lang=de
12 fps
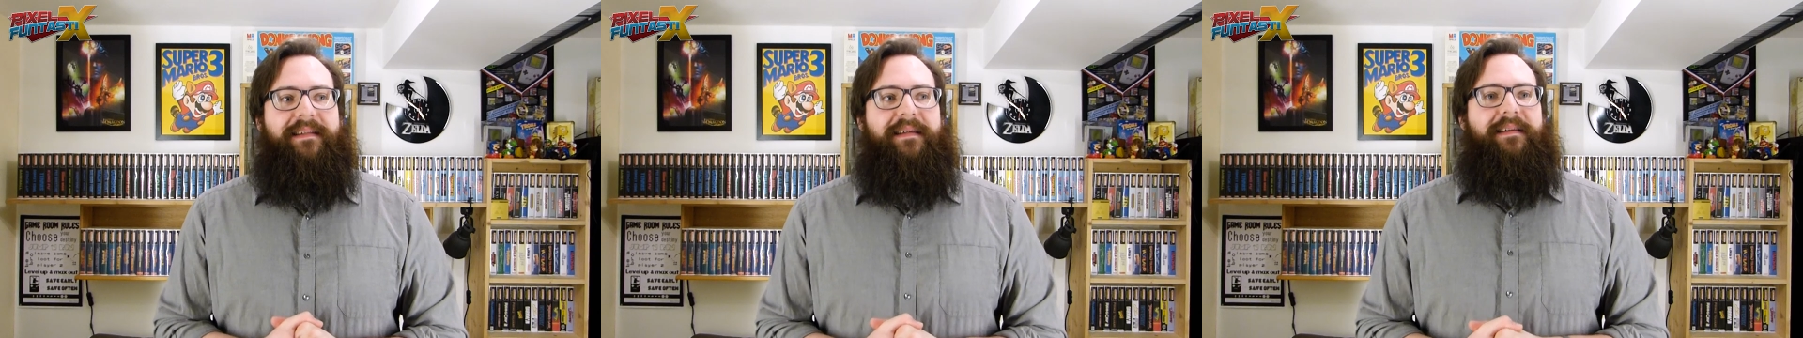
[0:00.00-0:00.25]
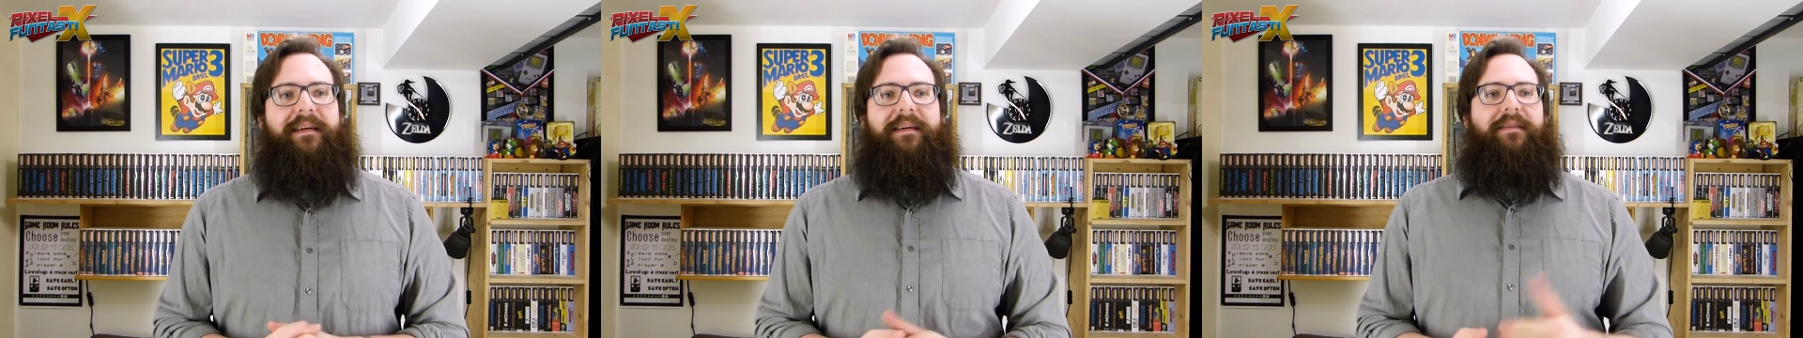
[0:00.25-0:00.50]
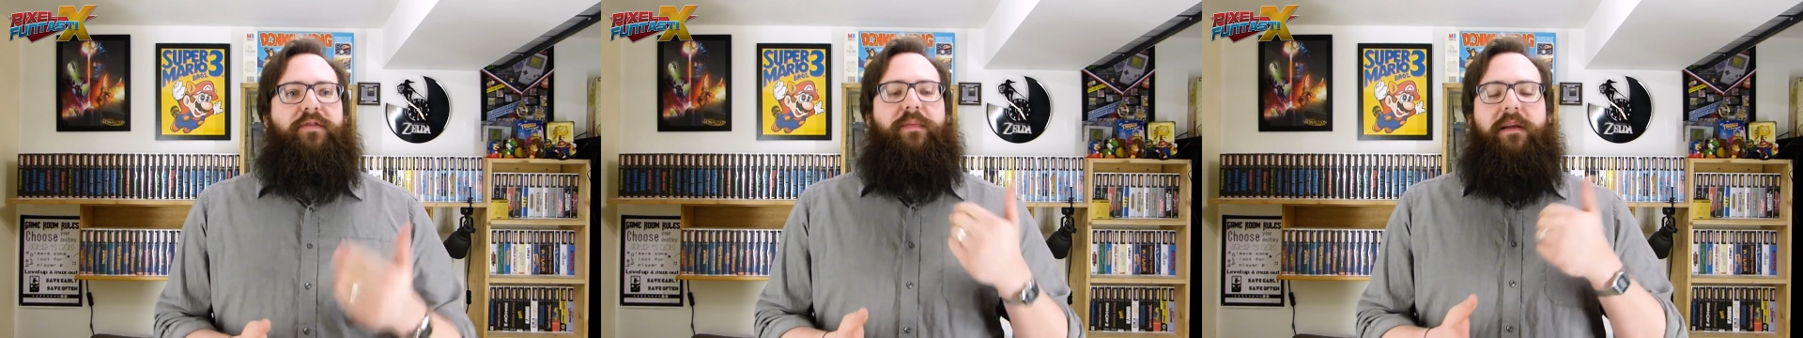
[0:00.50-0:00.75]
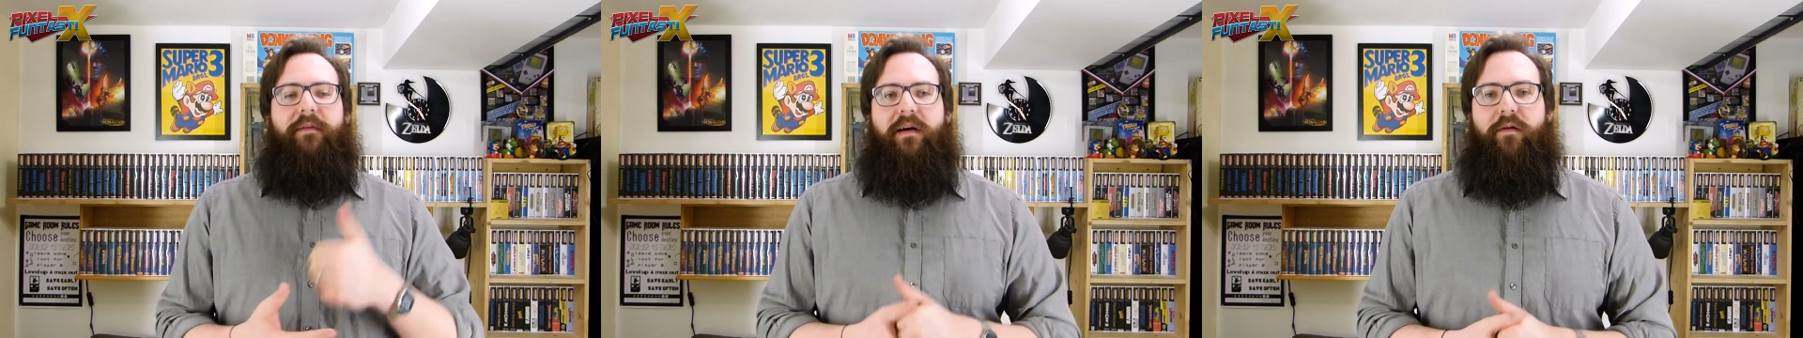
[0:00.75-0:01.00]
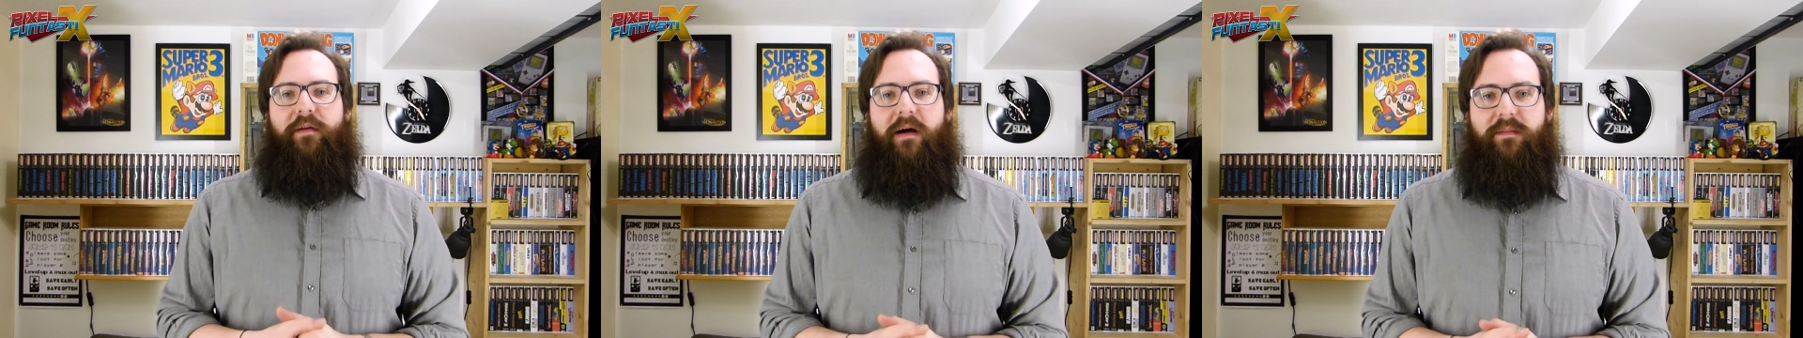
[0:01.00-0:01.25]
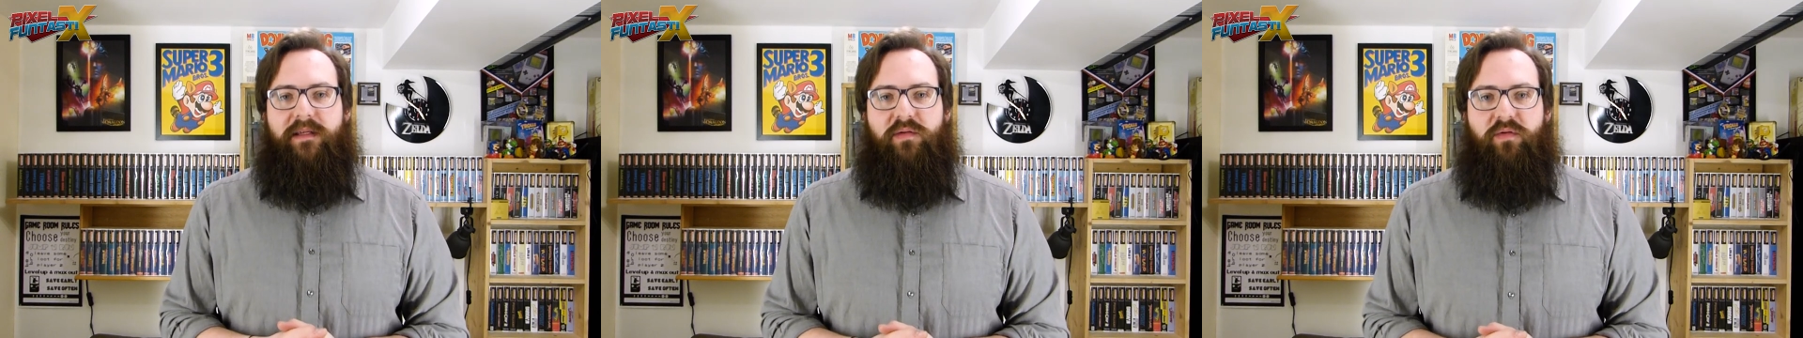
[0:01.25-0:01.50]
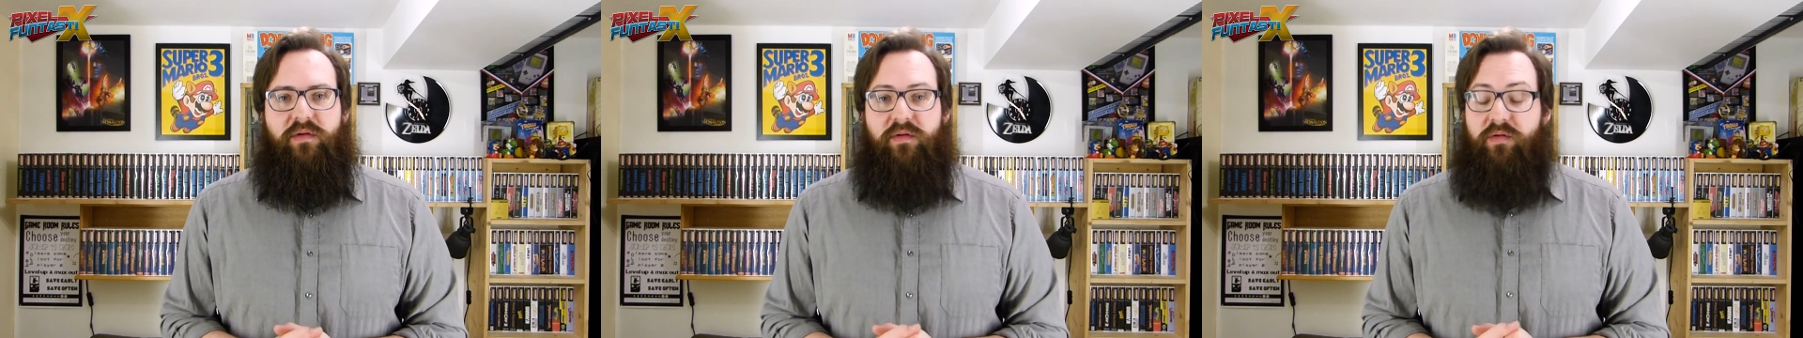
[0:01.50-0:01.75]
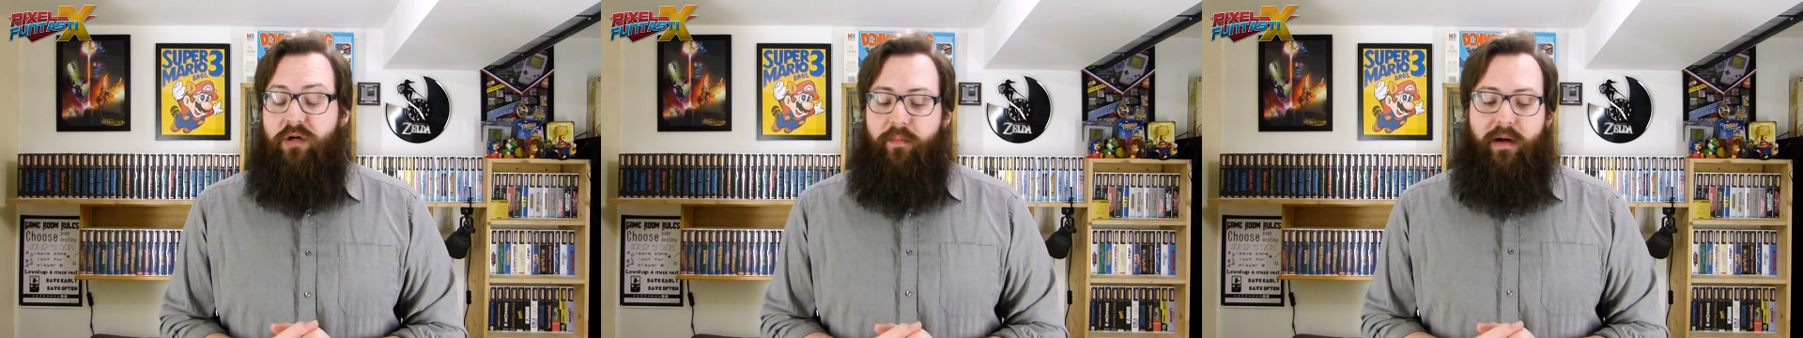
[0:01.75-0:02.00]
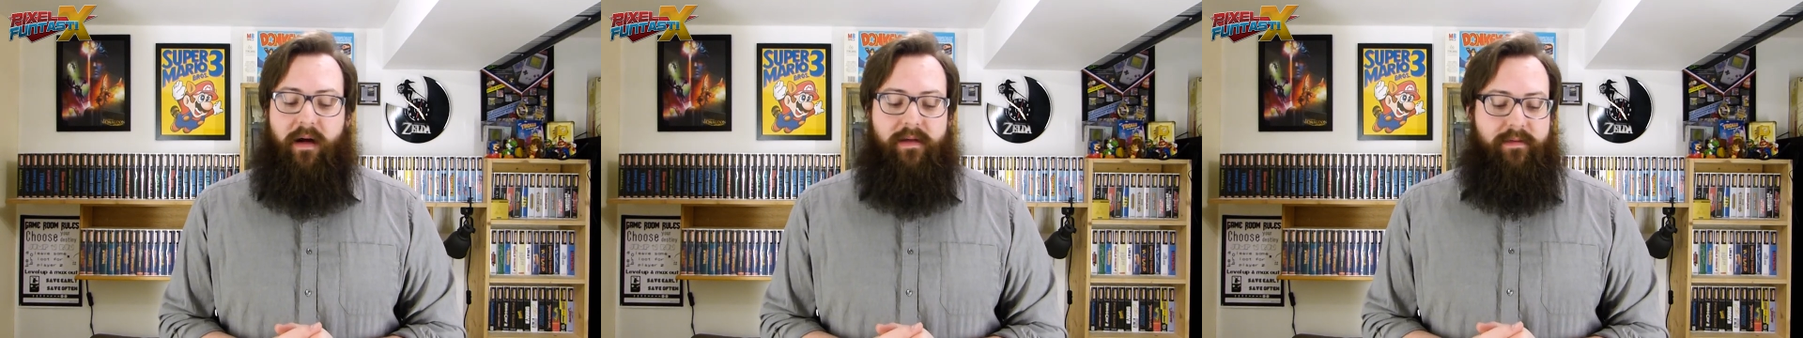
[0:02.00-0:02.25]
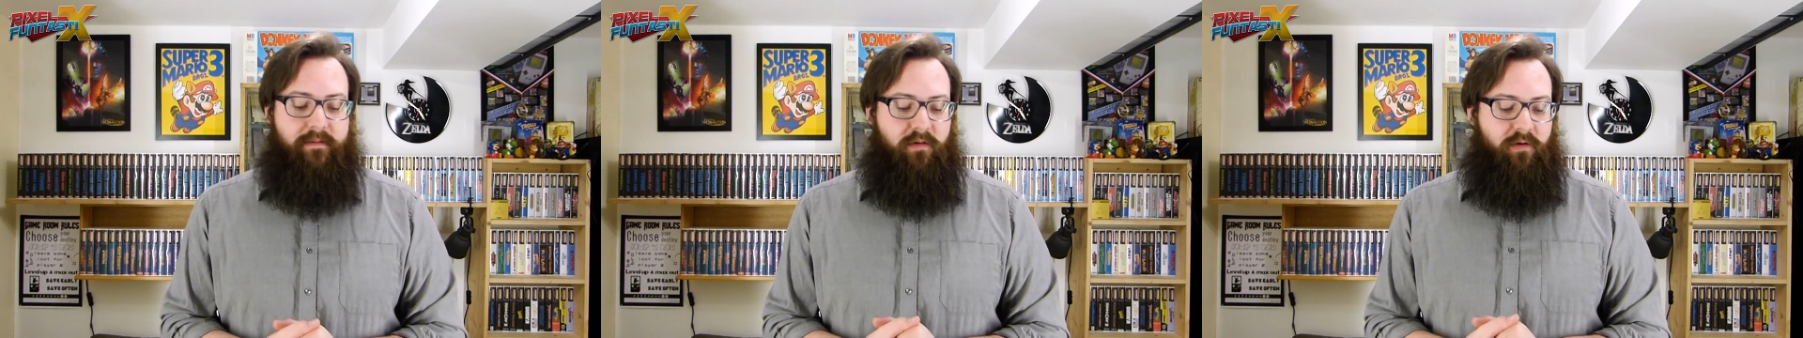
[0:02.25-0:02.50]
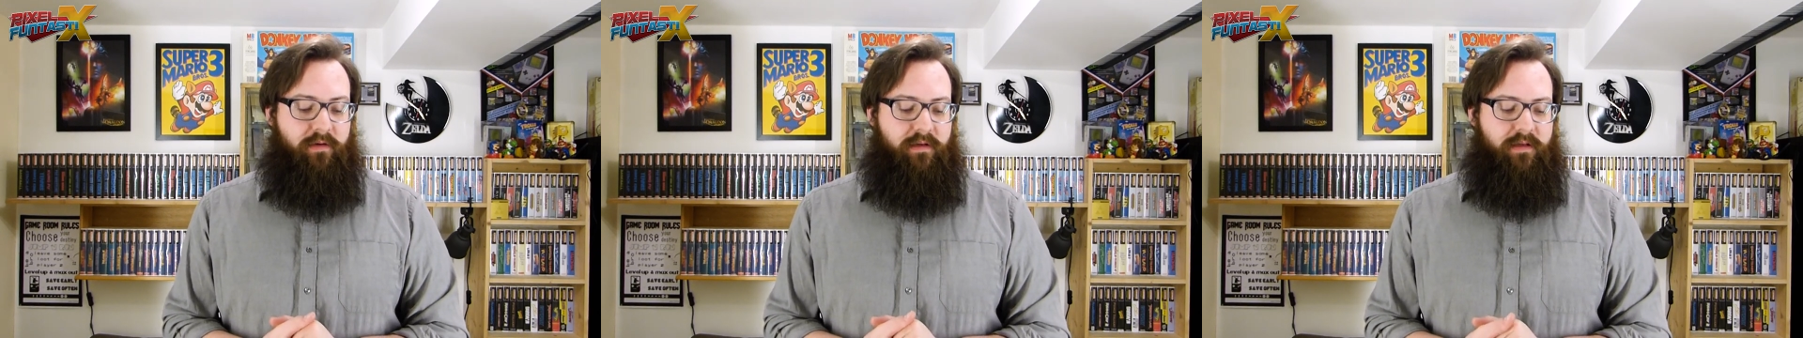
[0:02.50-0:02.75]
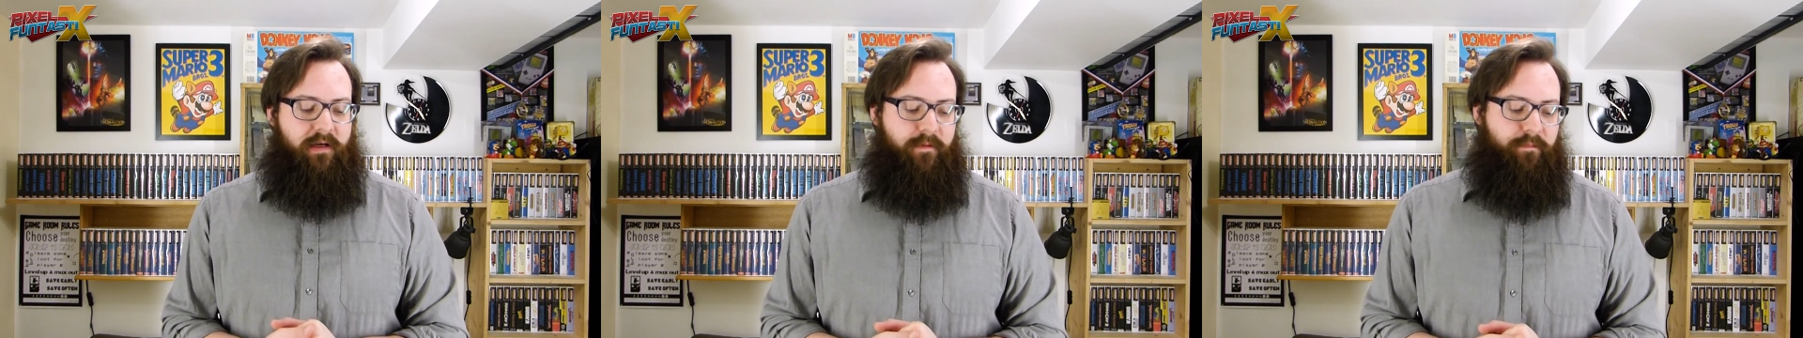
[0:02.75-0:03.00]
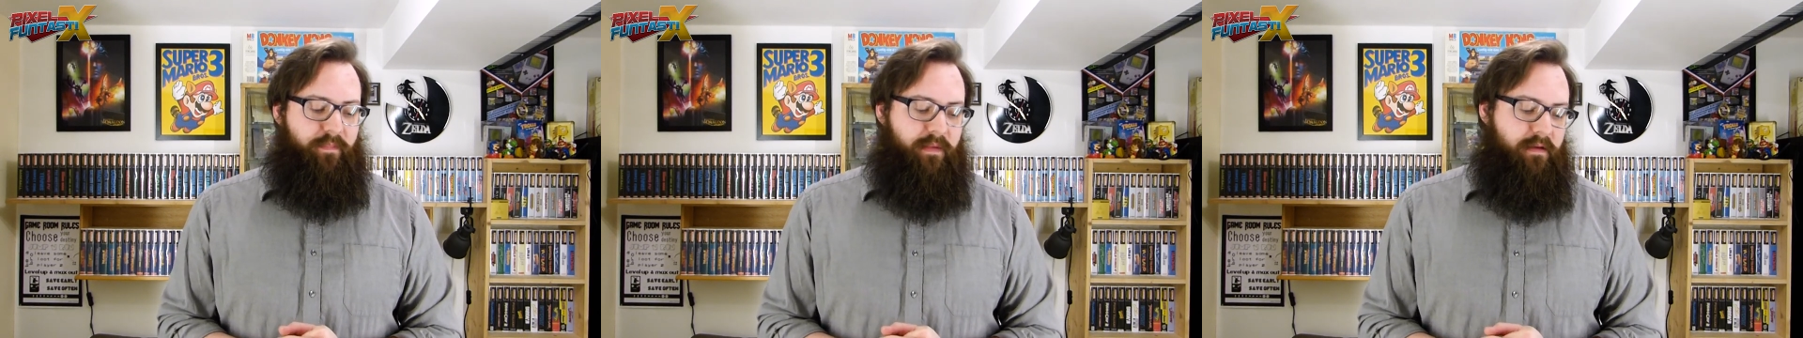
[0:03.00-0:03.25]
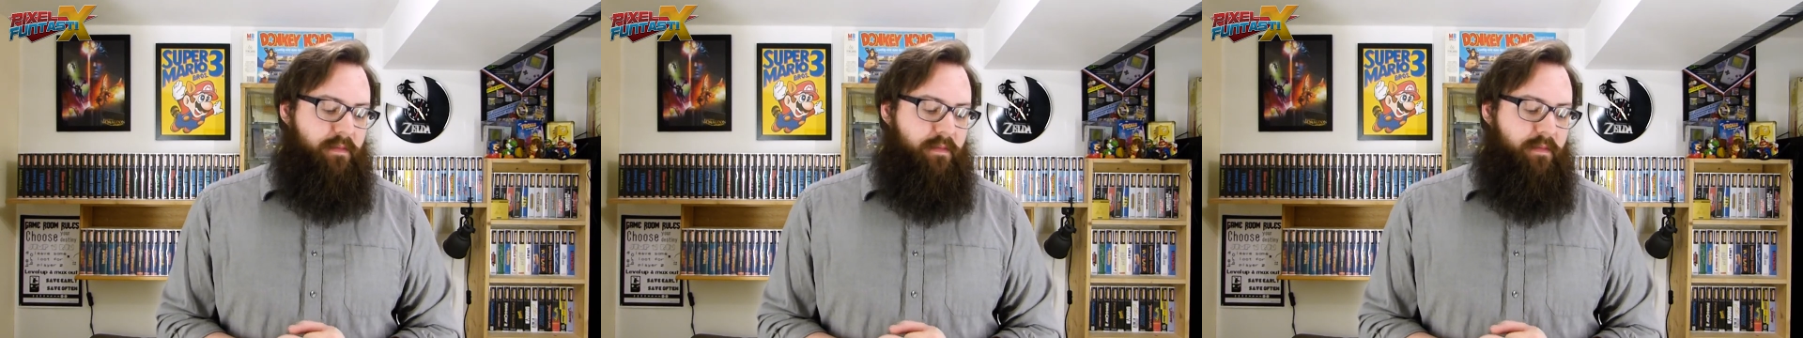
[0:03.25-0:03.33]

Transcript: die äh, Spiele verkauft haben zu, zu Top-Preisen und ähm,